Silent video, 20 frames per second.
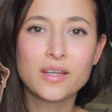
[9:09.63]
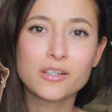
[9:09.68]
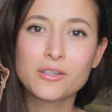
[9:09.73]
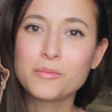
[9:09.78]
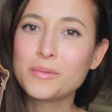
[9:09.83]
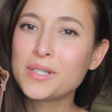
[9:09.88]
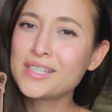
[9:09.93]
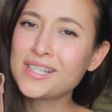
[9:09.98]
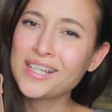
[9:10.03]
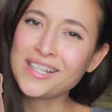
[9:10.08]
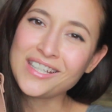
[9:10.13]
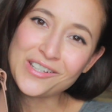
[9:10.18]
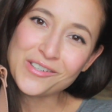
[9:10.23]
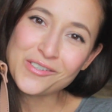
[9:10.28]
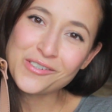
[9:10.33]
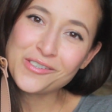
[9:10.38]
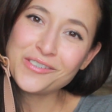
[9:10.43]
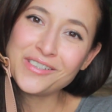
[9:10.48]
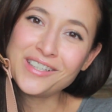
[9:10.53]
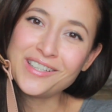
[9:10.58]
ごめんなさい日
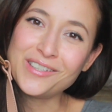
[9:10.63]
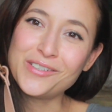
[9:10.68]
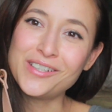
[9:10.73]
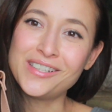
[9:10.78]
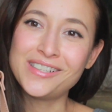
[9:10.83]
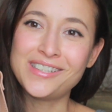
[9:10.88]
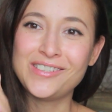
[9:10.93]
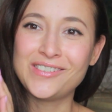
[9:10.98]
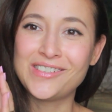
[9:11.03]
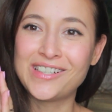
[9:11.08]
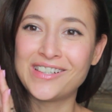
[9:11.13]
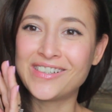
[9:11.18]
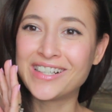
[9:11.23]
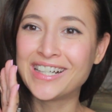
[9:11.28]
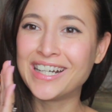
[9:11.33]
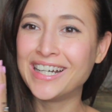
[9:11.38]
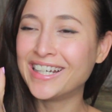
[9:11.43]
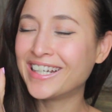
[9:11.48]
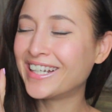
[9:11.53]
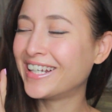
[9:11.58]
本語でどうやって言うかわ
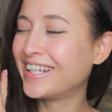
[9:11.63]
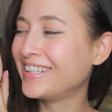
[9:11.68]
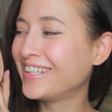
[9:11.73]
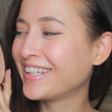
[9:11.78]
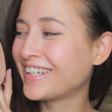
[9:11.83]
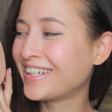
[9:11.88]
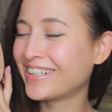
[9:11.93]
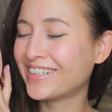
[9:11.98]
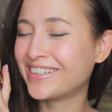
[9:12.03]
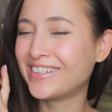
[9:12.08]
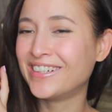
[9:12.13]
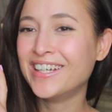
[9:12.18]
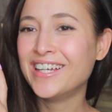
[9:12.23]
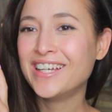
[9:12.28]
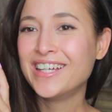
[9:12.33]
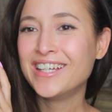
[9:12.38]
からないんだけど